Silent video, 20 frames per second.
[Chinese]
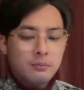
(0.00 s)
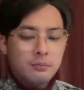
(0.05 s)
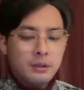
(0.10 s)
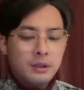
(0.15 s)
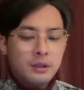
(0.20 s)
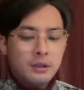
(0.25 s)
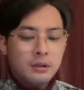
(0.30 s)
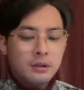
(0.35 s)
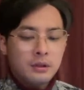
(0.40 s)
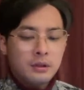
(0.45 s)
不
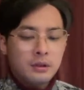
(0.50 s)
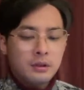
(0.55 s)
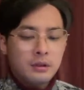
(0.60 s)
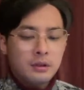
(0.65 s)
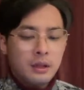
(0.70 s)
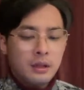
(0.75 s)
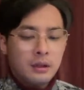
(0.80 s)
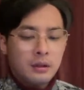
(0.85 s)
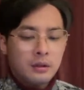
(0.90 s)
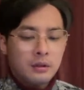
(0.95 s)
应
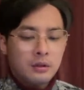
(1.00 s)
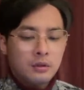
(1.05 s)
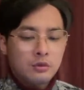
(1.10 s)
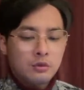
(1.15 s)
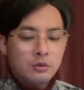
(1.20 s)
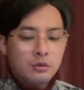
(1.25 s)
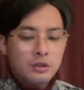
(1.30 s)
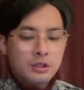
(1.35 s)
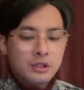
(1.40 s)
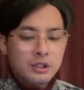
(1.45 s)
等
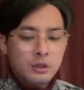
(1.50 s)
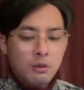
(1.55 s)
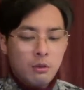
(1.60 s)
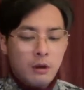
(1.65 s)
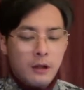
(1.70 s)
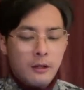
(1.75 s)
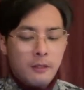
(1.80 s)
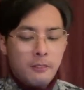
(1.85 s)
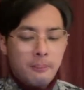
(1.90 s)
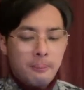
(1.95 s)
中国西化